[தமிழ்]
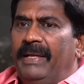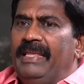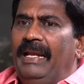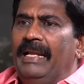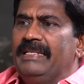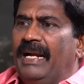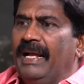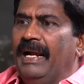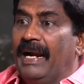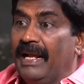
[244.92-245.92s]
பதிலில்
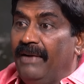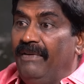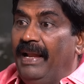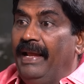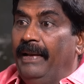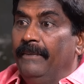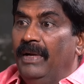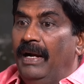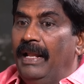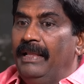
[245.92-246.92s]
ஜனங்க அடங்கவில்லை
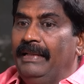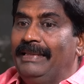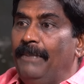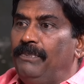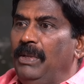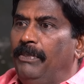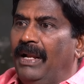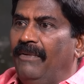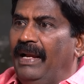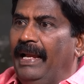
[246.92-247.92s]
அல்லது
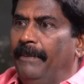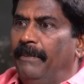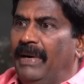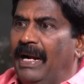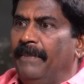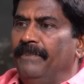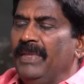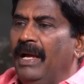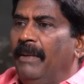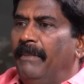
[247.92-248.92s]
திருப்திப்படவில்லை மனம்
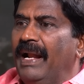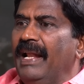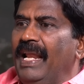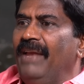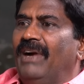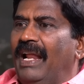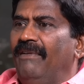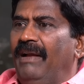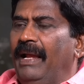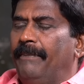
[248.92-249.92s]
மனநிறைவு
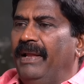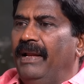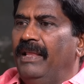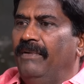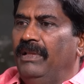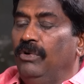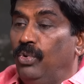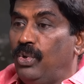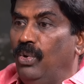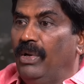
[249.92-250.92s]
அடையவில்லை அப்படிங்கிறத வந்து
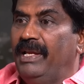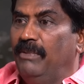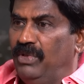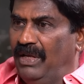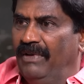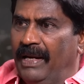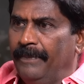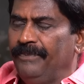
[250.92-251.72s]
உற்று நோக்கிய முதல்வர்